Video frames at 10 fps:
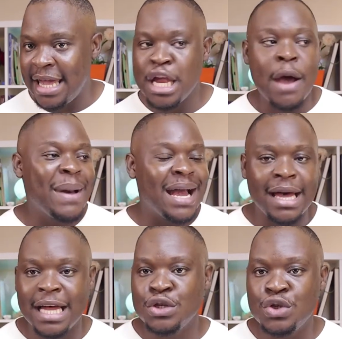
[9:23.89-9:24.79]
Il n'y a pas
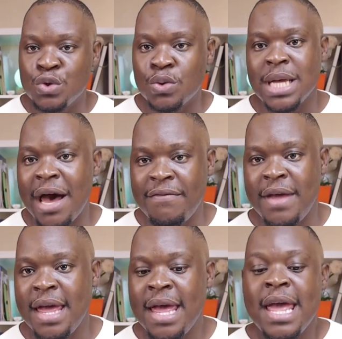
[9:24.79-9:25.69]
grande chose à
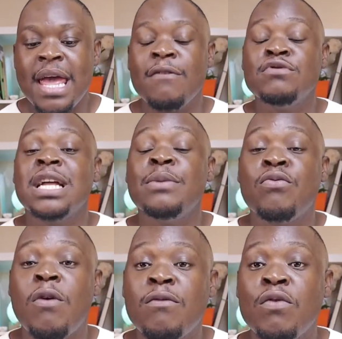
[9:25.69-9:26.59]
faire. Et vous allez
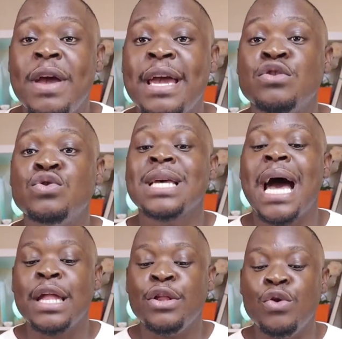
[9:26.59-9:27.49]
pouvoir vous faire
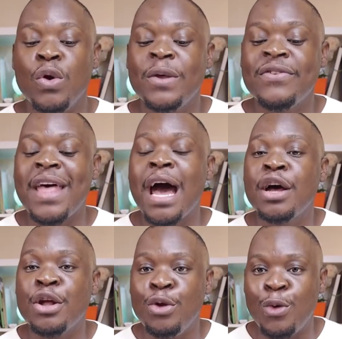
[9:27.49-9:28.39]
jusqu'à 200
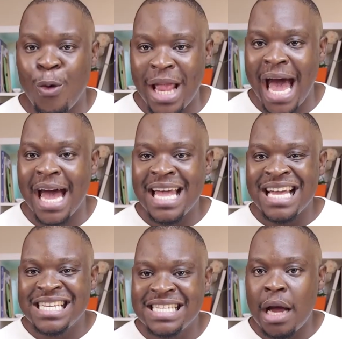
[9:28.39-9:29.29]
dollars
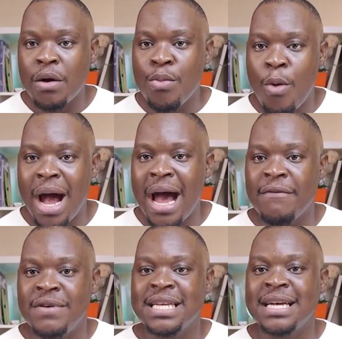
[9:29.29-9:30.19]
chaque mois
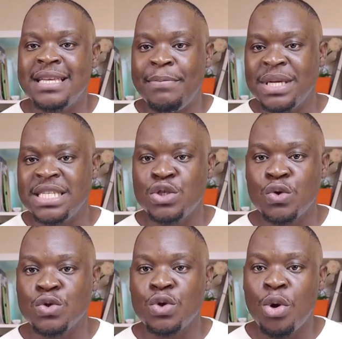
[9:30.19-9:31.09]
en faisant ces petites
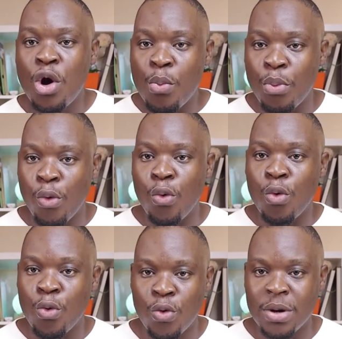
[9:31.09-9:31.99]
choses pour
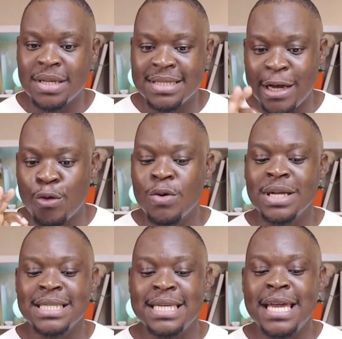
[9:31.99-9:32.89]
Google. C'est
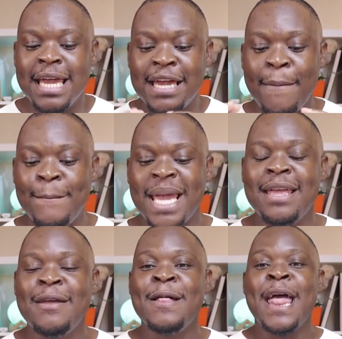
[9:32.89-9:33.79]
Google ici qui paye.